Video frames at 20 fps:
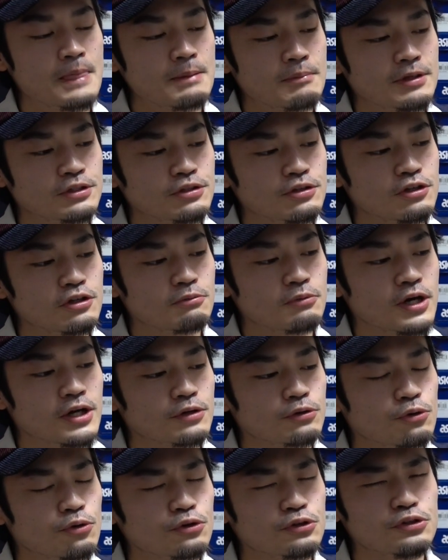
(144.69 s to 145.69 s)
まあ、というのも、あ
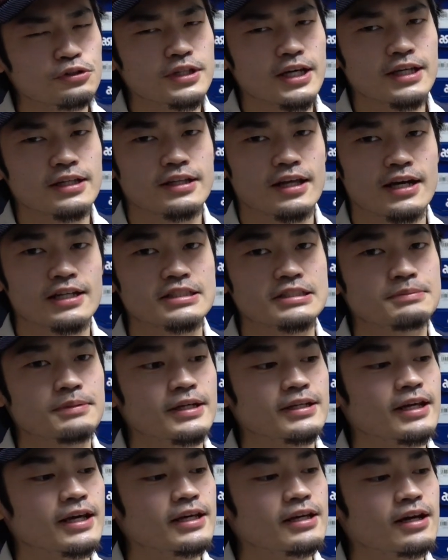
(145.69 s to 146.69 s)
の、国内で発
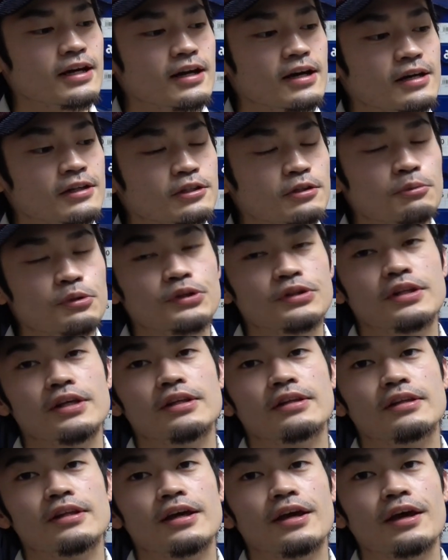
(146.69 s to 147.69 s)
売ないかなと思って
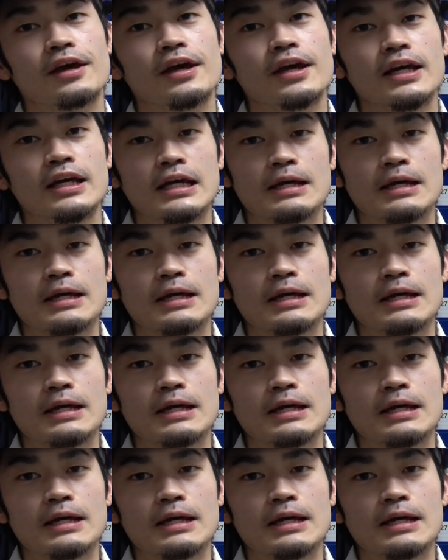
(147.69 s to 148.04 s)
いて、